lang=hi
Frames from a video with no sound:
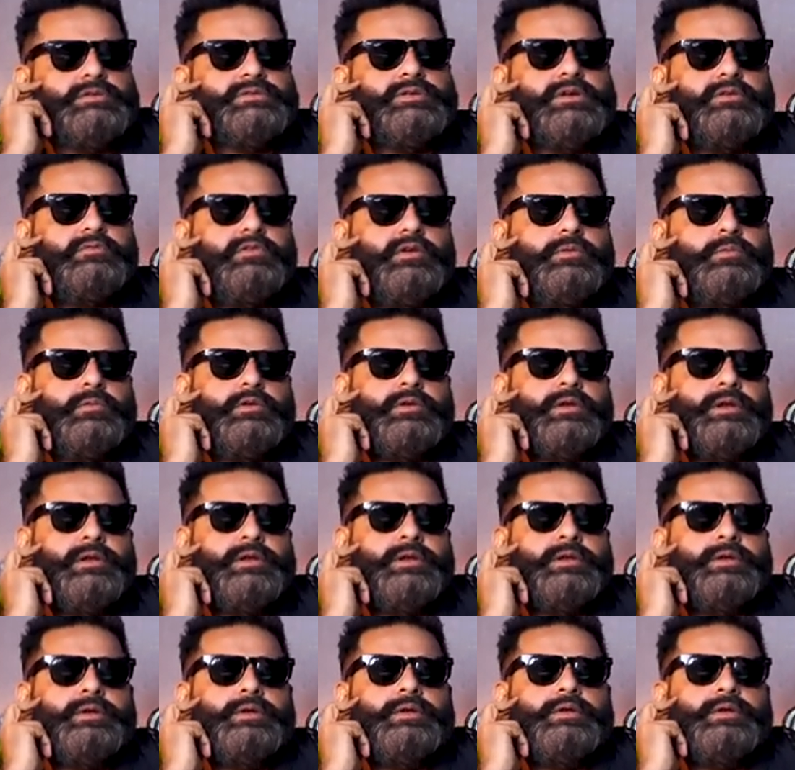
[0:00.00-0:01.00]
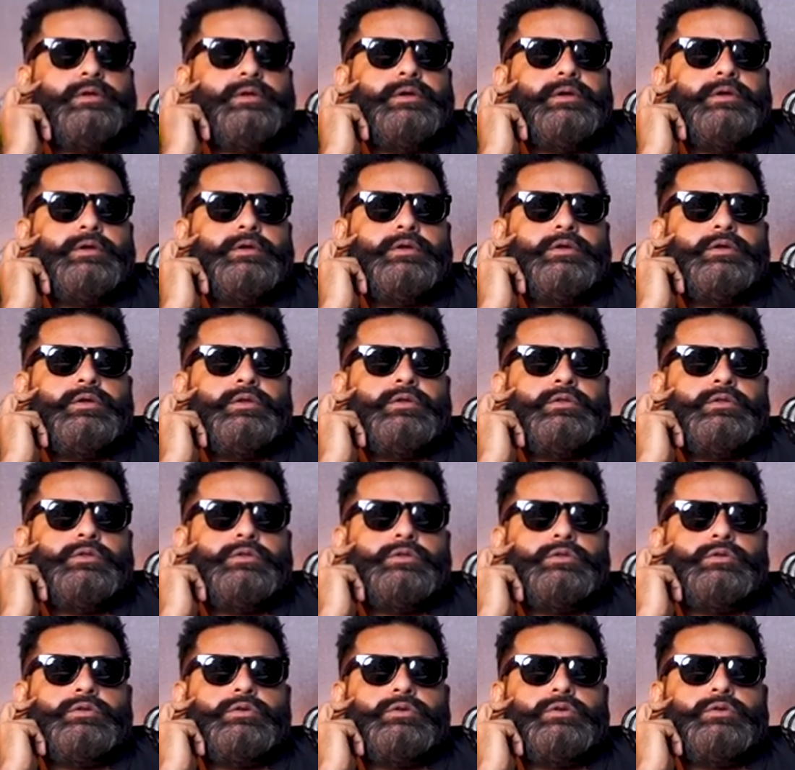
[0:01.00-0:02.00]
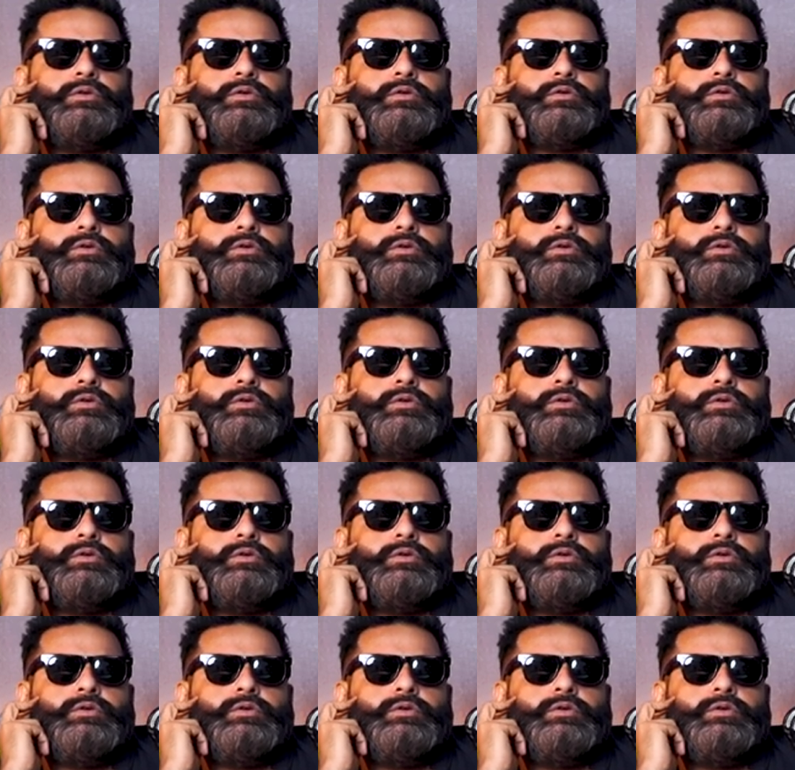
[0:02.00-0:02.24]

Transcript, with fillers: सर्विंग राइट तो